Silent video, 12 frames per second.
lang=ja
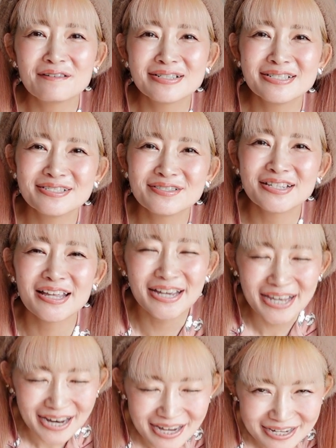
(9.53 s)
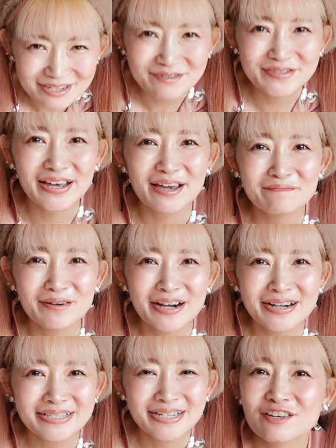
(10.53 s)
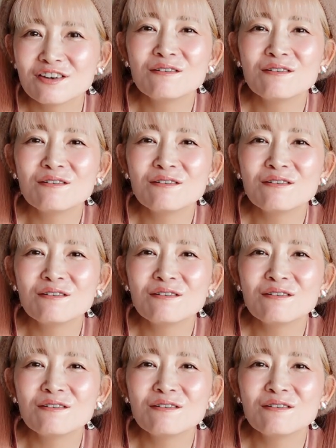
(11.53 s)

をご視聴いただきありがとうございます。